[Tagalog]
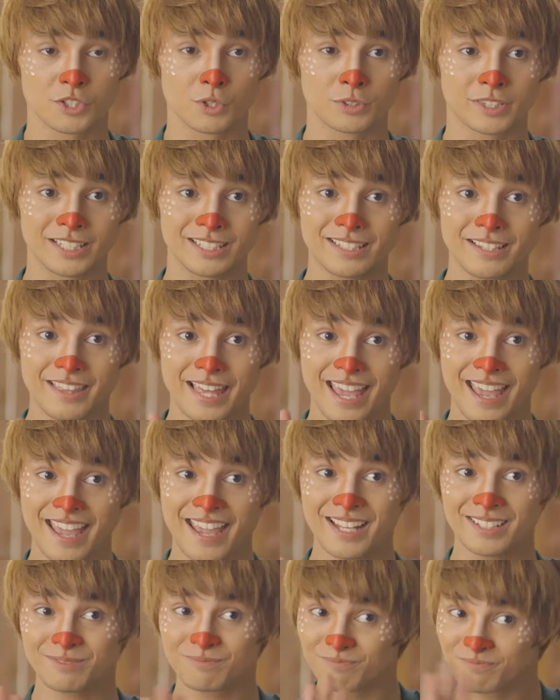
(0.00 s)
So till
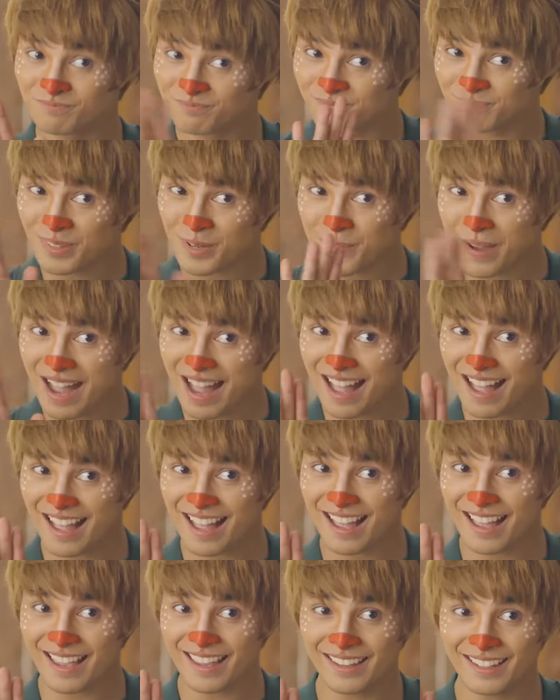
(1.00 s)
then,
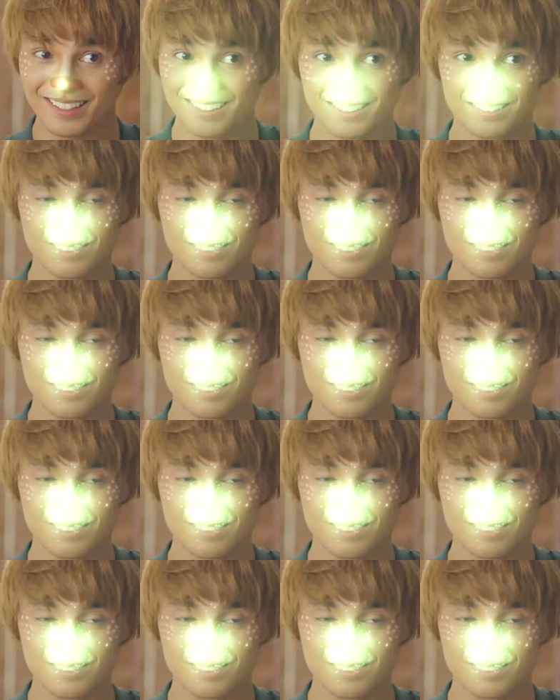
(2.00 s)
bye-bye!